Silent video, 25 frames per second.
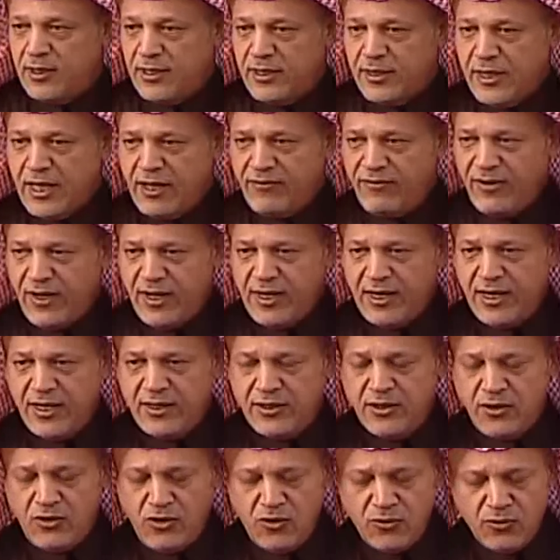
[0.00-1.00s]
إضافة إلى
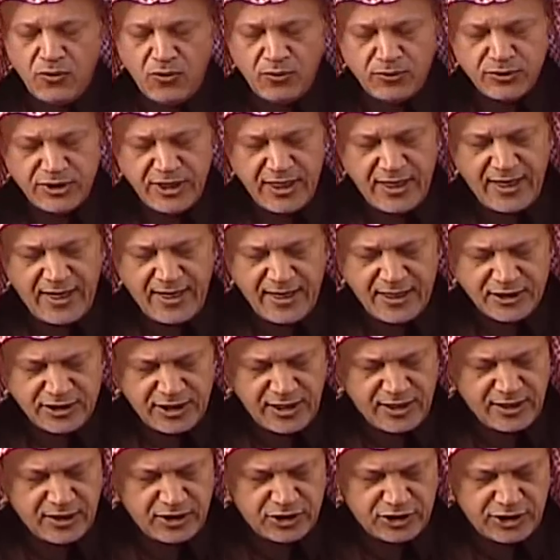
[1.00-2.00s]
أن الحبوب جايه على
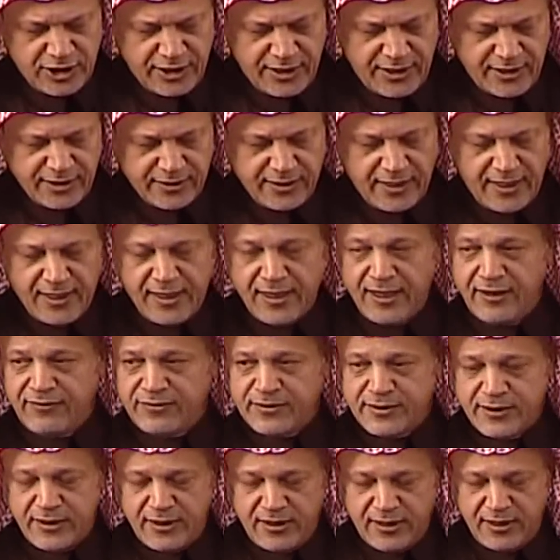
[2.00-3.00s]
شكل الشريط على
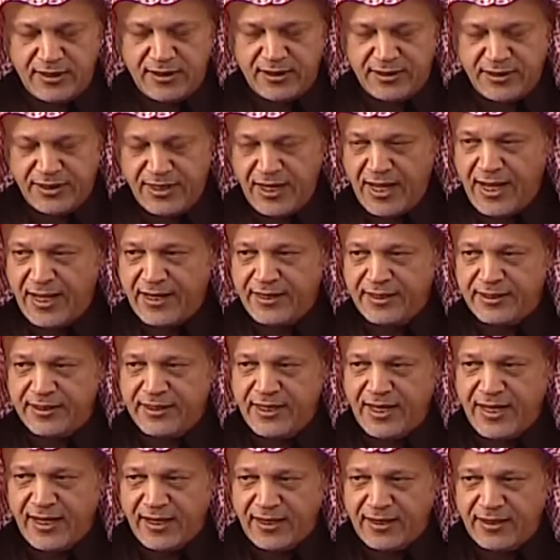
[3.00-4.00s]
نفس الدائري
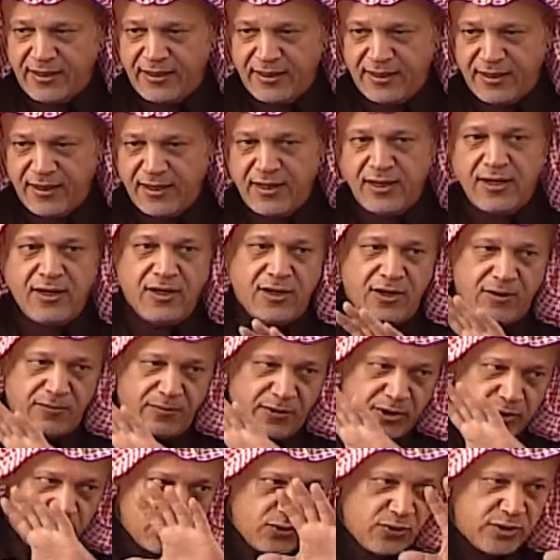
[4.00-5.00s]
الداخل
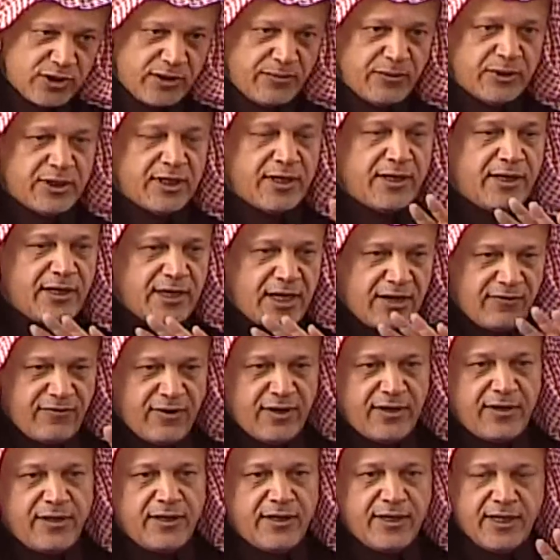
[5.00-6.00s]
مرصوصة بطريقة
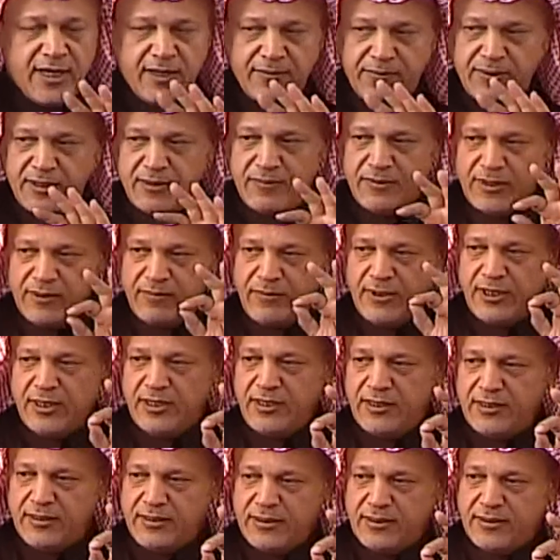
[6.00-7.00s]
فنية
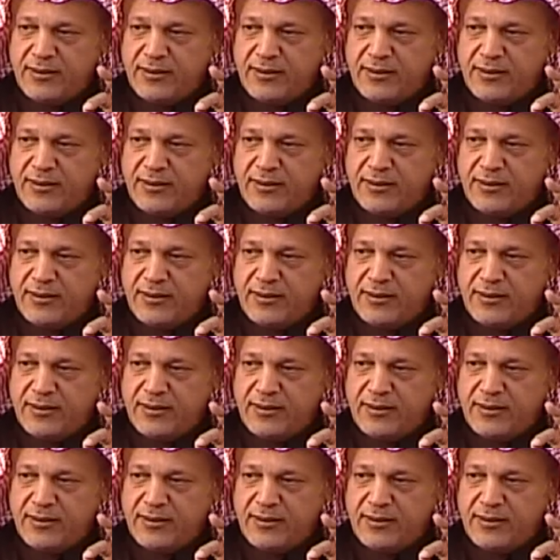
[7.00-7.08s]
بالملي